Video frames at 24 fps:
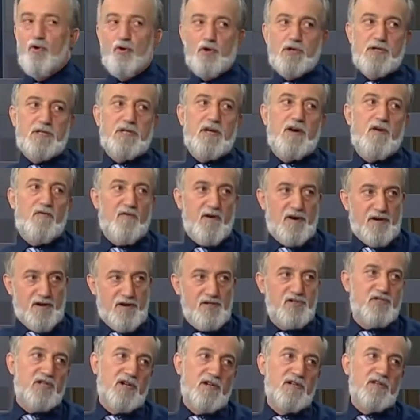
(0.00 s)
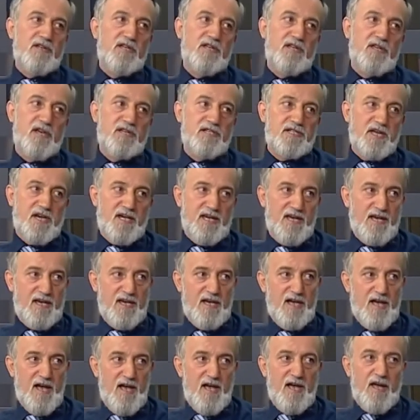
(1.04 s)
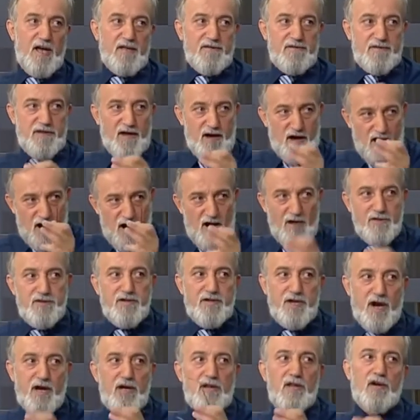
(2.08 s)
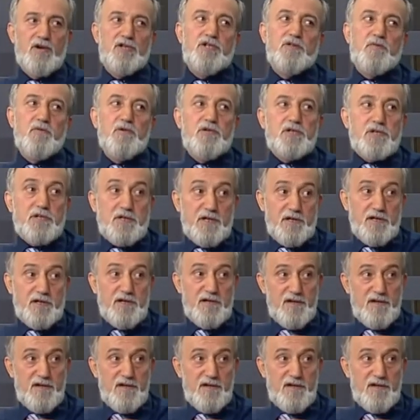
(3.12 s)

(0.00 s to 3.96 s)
dosta varacağı gideceği an yaklaşmıştır.